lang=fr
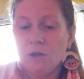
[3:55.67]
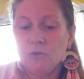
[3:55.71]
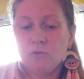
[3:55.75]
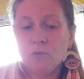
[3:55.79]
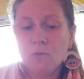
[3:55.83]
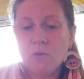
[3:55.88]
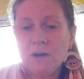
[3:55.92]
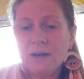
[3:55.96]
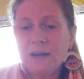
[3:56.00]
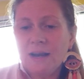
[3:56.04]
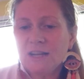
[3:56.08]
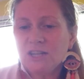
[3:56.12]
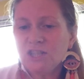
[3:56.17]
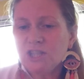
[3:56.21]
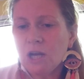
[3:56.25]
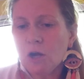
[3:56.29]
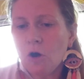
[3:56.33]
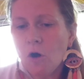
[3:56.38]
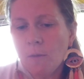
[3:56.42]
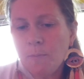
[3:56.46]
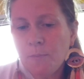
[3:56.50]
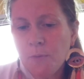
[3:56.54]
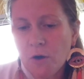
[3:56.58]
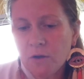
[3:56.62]
Donc là,
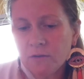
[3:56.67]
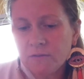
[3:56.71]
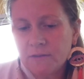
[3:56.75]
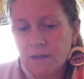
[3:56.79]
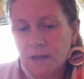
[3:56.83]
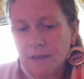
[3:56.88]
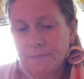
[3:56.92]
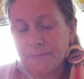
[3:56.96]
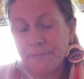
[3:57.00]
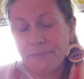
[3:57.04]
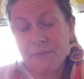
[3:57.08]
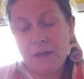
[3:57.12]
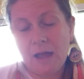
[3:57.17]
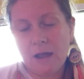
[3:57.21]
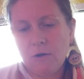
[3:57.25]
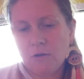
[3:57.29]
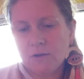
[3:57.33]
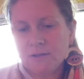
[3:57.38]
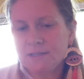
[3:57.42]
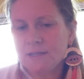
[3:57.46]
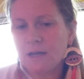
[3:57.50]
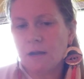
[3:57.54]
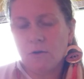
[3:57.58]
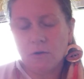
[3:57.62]
j'ai remporté,
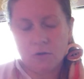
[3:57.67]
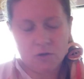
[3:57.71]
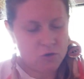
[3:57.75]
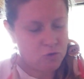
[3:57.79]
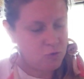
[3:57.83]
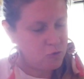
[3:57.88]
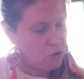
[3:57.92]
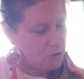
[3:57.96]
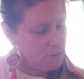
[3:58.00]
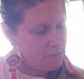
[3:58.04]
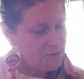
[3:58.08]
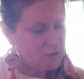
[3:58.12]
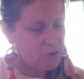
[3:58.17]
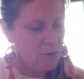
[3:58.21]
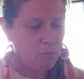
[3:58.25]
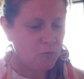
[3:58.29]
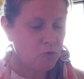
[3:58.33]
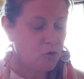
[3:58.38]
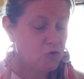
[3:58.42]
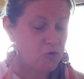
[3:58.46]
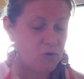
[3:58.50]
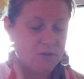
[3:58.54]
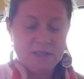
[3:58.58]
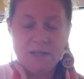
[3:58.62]
alors ça, alors il me
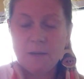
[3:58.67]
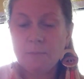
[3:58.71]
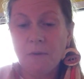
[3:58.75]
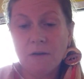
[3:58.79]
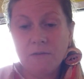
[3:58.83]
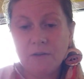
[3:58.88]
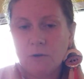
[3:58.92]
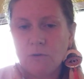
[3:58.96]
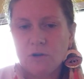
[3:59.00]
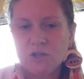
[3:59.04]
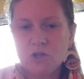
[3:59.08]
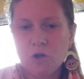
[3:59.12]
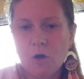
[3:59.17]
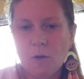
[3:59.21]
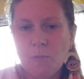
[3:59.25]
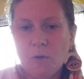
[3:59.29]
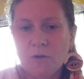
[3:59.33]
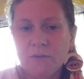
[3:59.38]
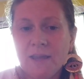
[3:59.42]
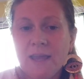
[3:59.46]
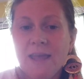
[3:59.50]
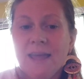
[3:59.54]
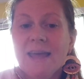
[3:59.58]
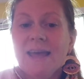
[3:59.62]
semble que je ne sais pas avec quoi je l'ai
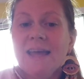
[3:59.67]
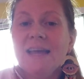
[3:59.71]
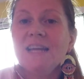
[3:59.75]
remporté,